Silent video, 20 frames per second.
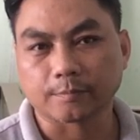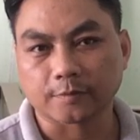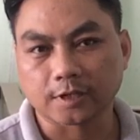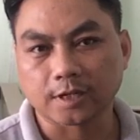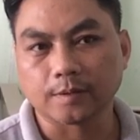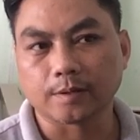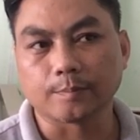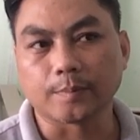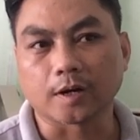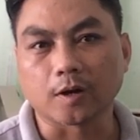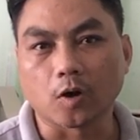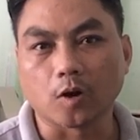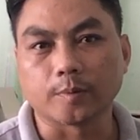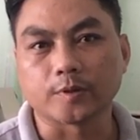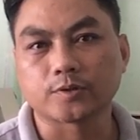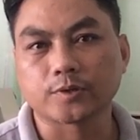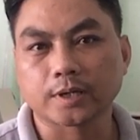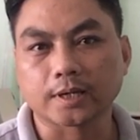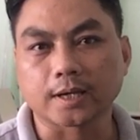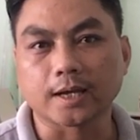khi mà mình ngồi
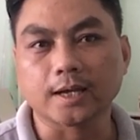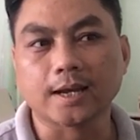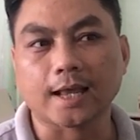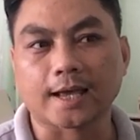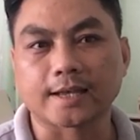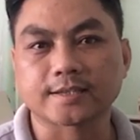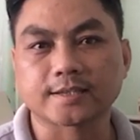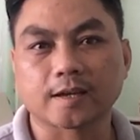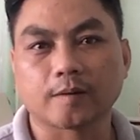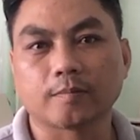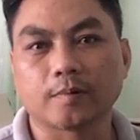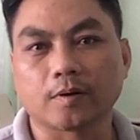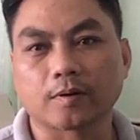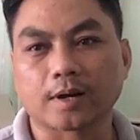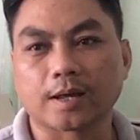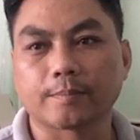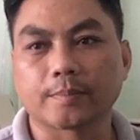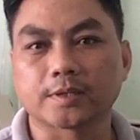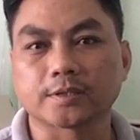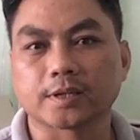mình suy nghĩ lại xong hoặc
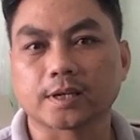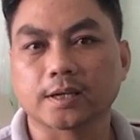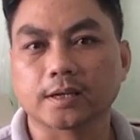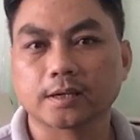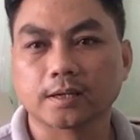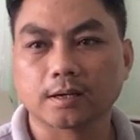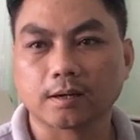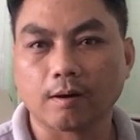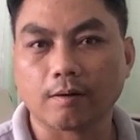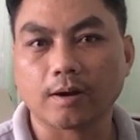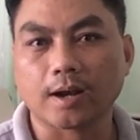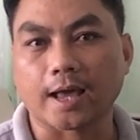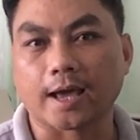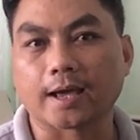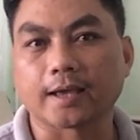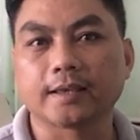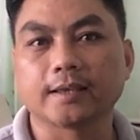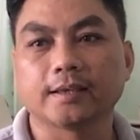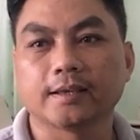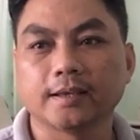là mình sẽ coi
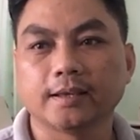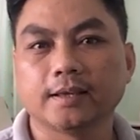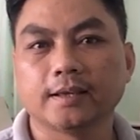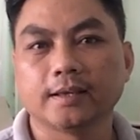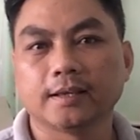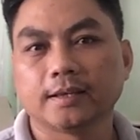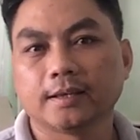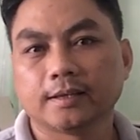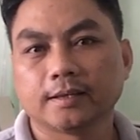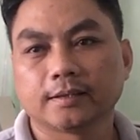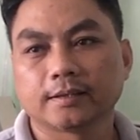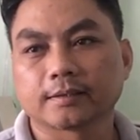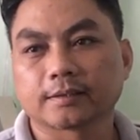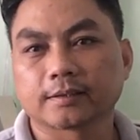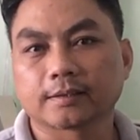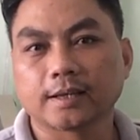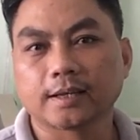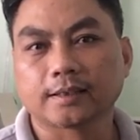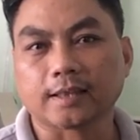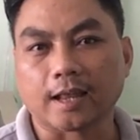lại
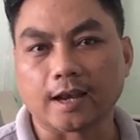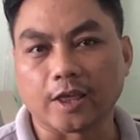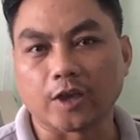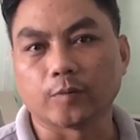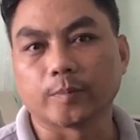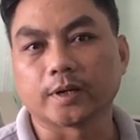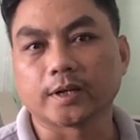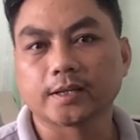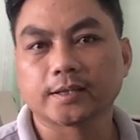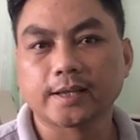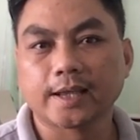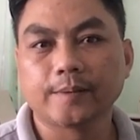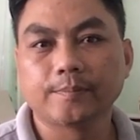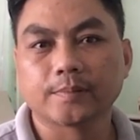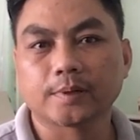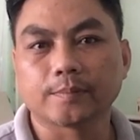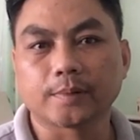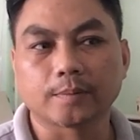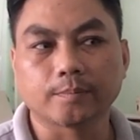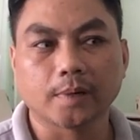cái tài liệu mình ghi chép
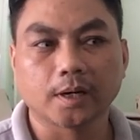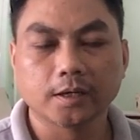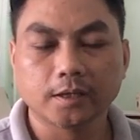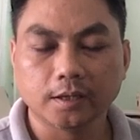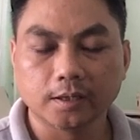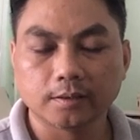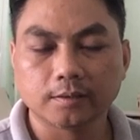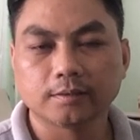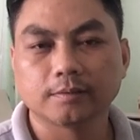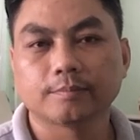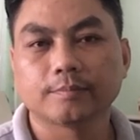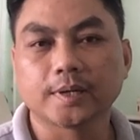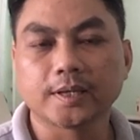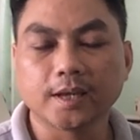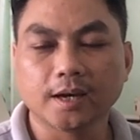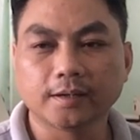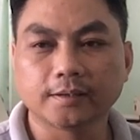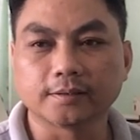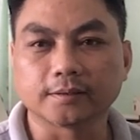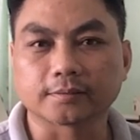thì mình mới
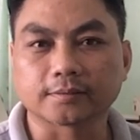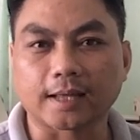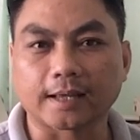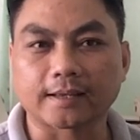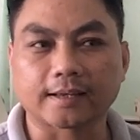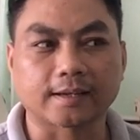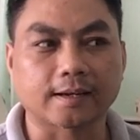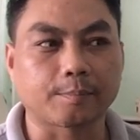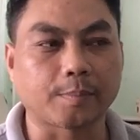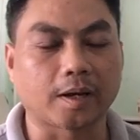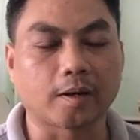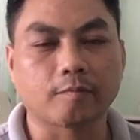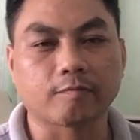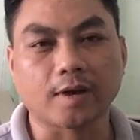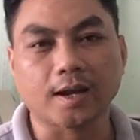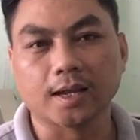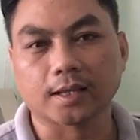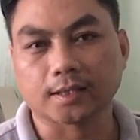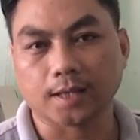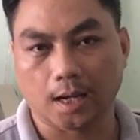nhớ được, tại vì mình không
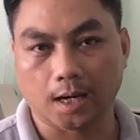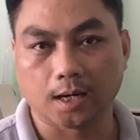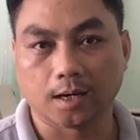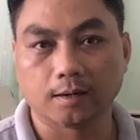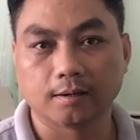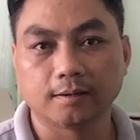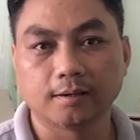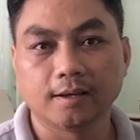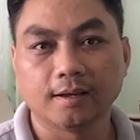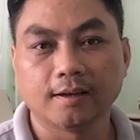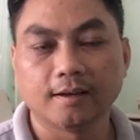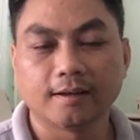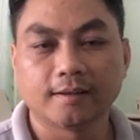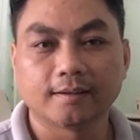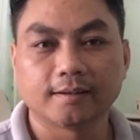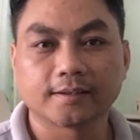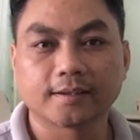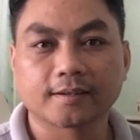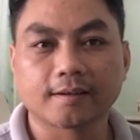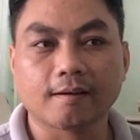phải là thợ.
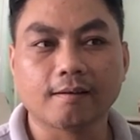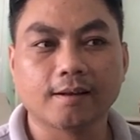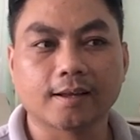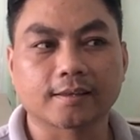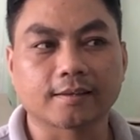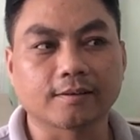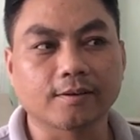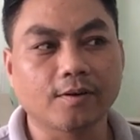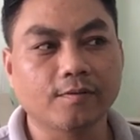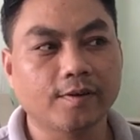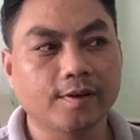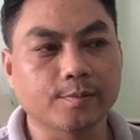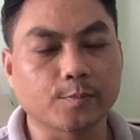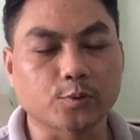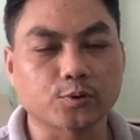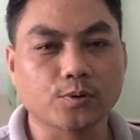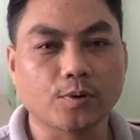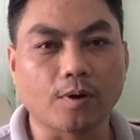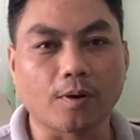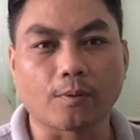Do đó là đối với
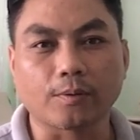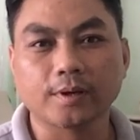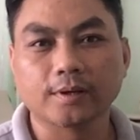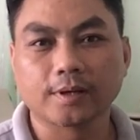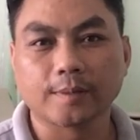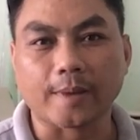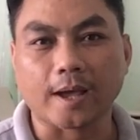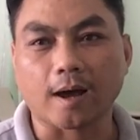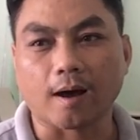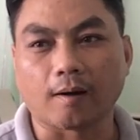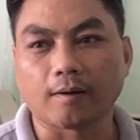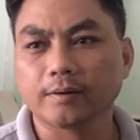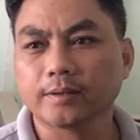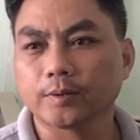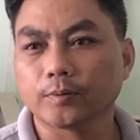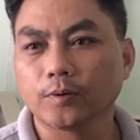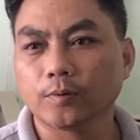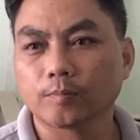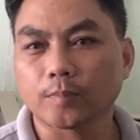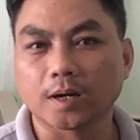một số lỗi các bạn hỏi
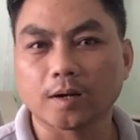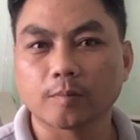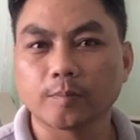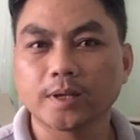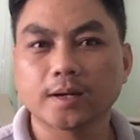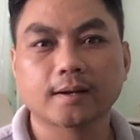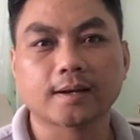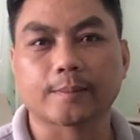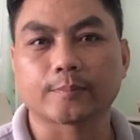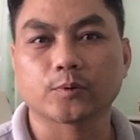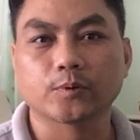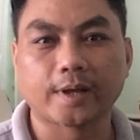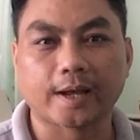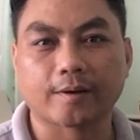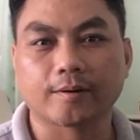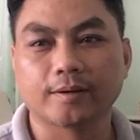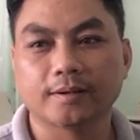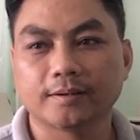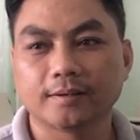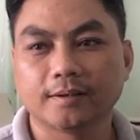nhiều lúc mình không biết nó nằm chỗ
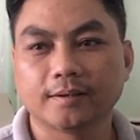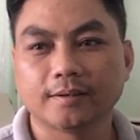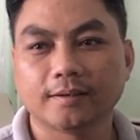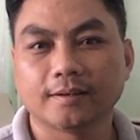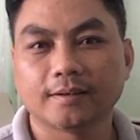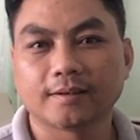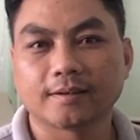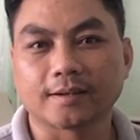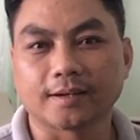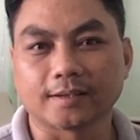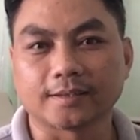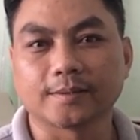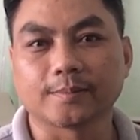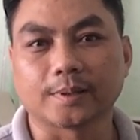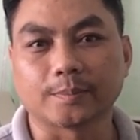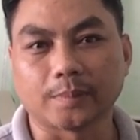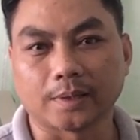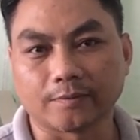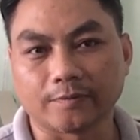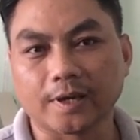nào, nhưng
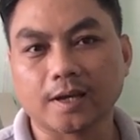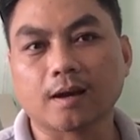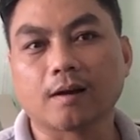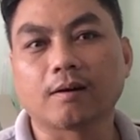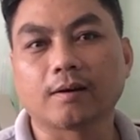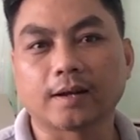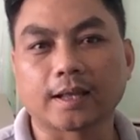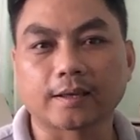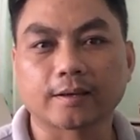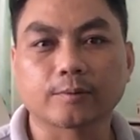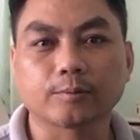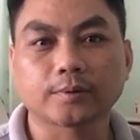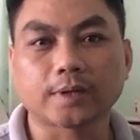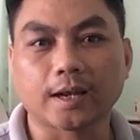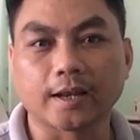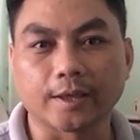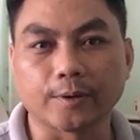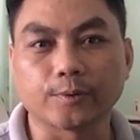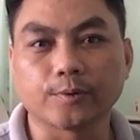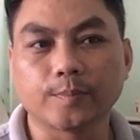mà mình phải coi lại cái cuốn
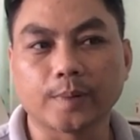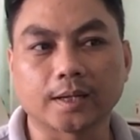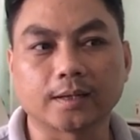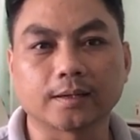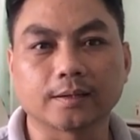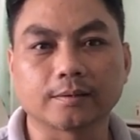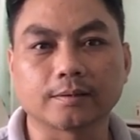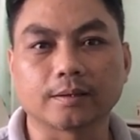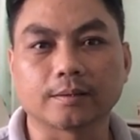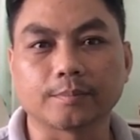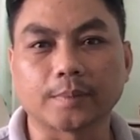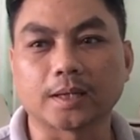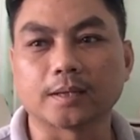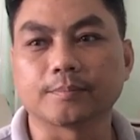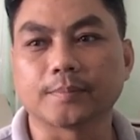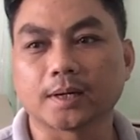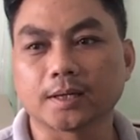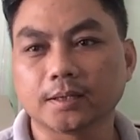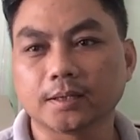tài liệu của mình nên là mình